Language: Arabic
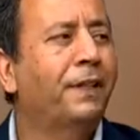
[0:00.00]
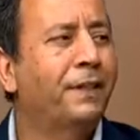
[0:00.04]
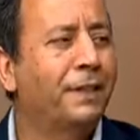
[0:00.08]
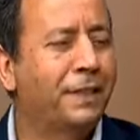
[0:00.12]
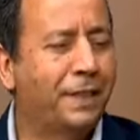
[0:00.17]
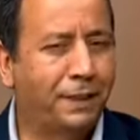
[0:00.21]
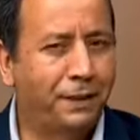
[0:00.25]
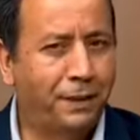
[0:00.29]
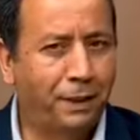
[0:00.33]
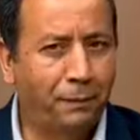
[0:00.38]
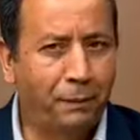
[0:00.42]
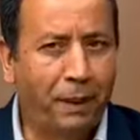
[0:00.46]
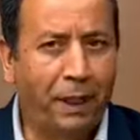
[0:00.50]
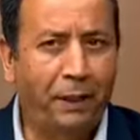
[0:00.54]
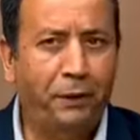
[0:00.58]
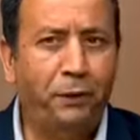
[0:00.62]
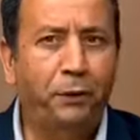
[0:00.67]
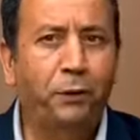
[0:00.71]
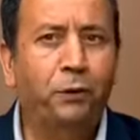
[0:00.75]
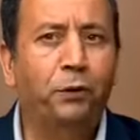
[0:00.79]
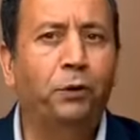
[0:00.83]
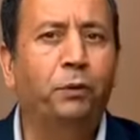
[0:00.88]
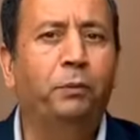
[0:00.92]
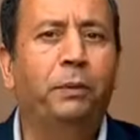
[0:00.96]
صباح
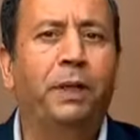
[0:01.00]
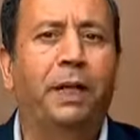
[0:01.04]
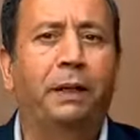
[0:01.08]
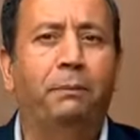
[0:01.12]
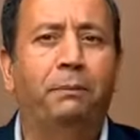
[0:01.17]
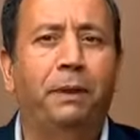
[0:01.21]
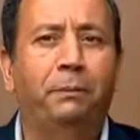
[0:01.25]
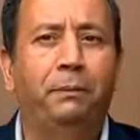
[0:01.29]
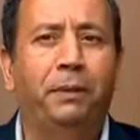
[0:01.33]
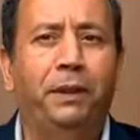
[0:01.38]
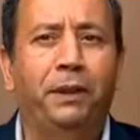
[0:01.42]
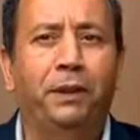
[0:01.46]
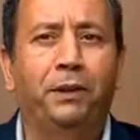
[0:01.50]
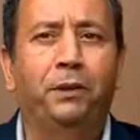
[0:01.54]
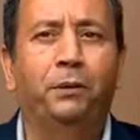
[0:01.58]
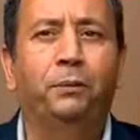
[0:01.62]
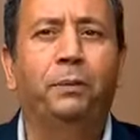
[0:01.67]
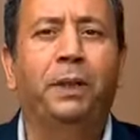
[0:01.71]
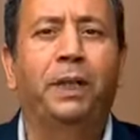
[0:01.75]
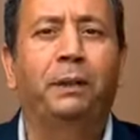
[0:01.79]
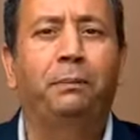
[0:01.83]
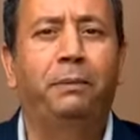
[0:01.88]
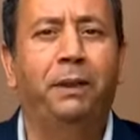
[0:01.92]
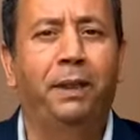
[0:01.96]
النور مرحبا بك
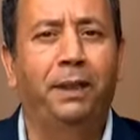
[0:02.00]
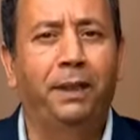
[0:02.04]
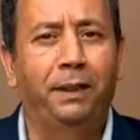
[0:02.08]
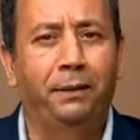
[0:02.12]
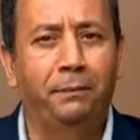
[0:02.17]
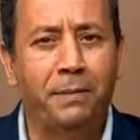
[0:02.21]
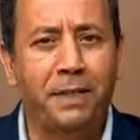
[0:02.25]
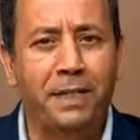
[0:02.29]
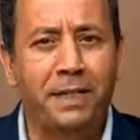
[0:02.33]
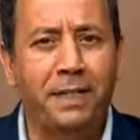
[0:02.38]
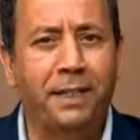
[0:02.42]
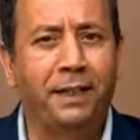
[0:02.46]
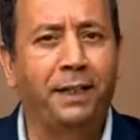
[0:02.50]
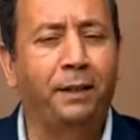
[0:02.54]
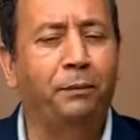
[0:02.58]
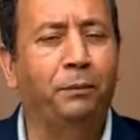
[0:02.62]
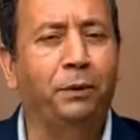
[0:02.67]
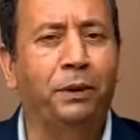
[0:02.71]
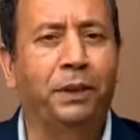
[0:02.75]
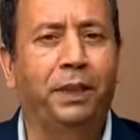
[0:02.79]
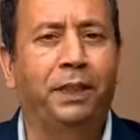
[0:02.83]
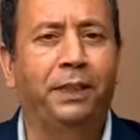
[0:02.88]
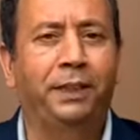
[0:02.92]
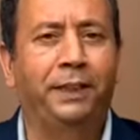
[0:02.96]
ومرحبا بالساده
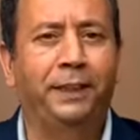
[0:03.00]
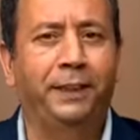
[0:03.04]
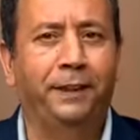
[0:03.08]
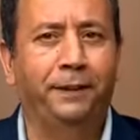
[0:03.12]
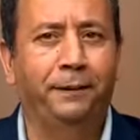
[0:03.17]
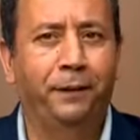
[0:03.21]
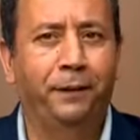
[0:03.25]
المشاهدين